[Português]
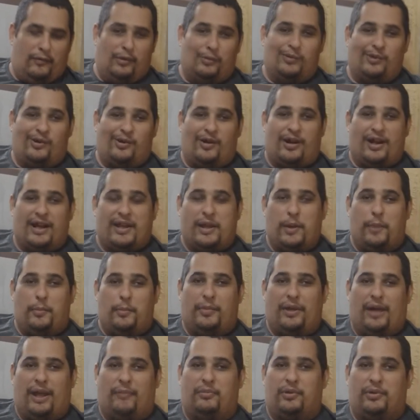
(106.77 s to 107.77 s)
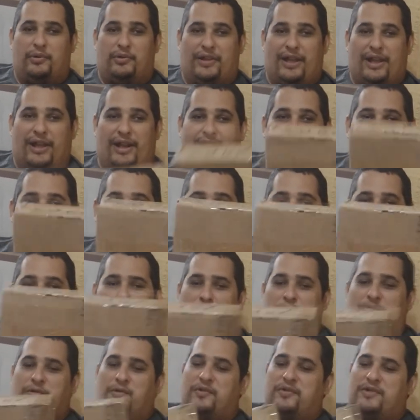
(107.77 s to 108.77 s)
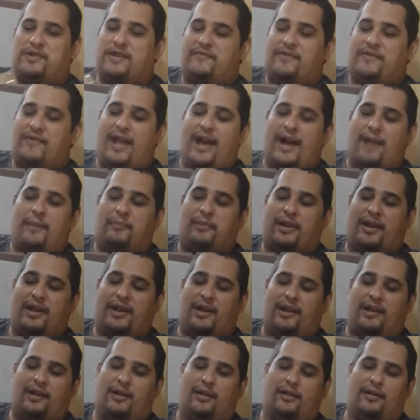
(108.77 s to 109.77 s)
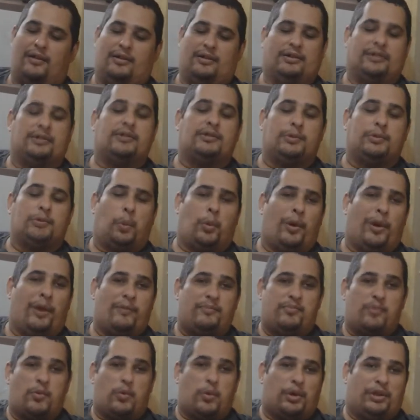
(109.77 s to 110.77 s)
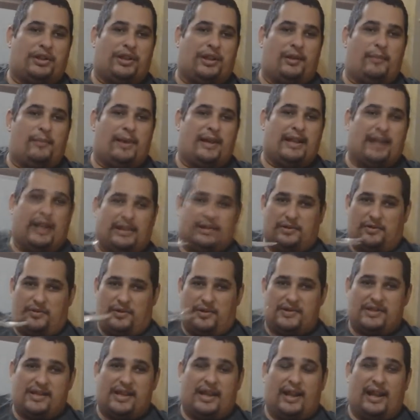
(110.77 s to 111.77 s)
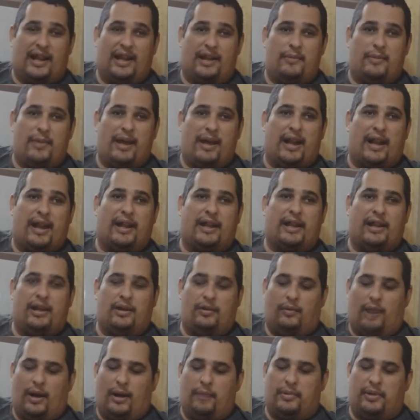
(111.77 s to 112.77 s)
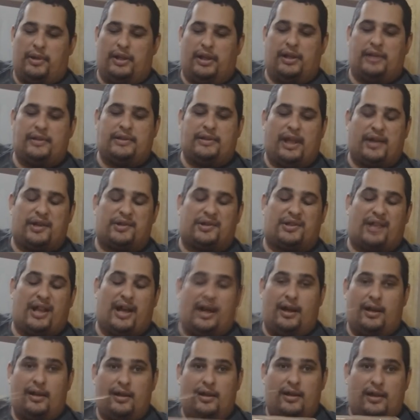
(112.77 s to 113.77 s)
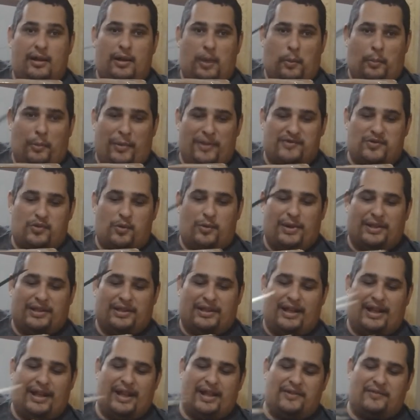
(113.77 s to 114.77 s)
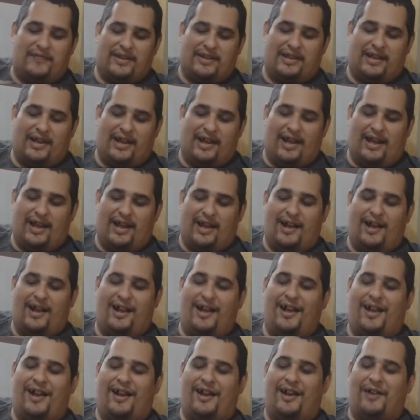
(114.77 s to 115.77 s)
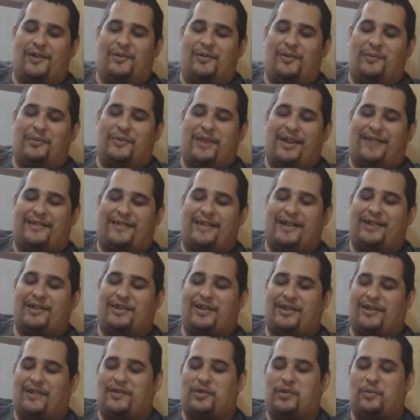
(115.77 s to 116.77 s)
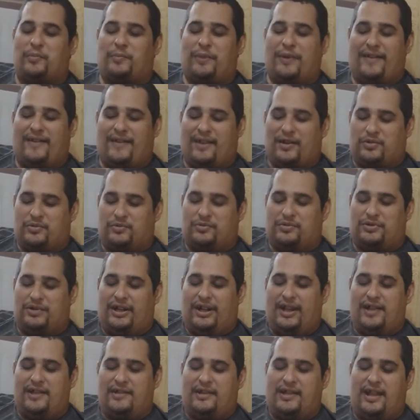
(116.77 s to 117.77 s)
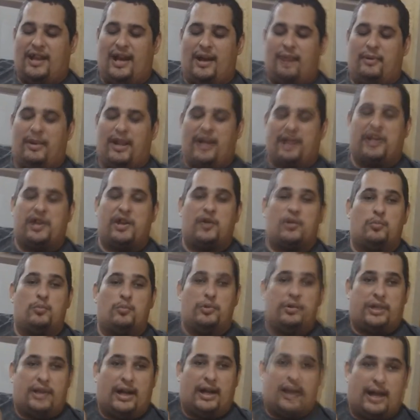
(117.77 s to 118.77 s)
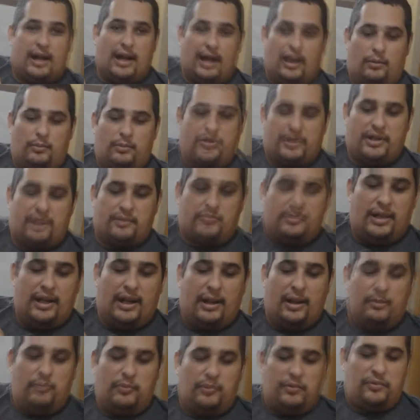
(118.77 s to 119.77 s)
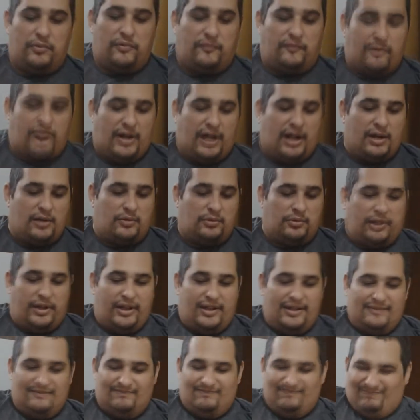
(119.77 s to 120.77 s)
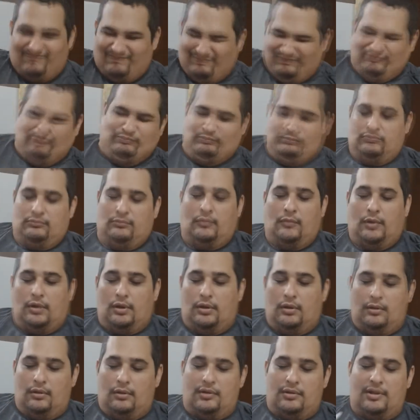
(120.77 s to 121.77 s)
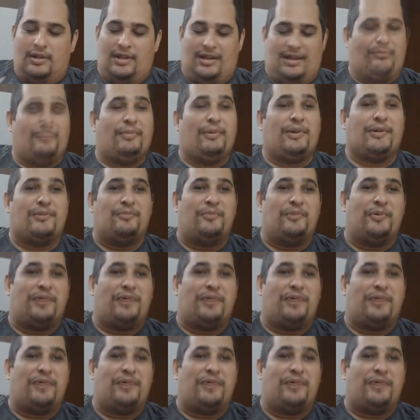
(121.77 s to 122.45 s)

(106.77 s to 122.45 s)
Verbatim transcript: Vamos logo aqui abrir o dele, né? Eu, inclusive, nem abri. Não é por conta de liberdade, não, que eu sei que ele liberaria. Eu abri, testar. Mas como é dele, a gente vai ter a vamos dizer assim, a nossa surpresa junta, né? Tem que abrir aqui com muita calma, gente, porque ele é muito fraco, né? Tem que abrir com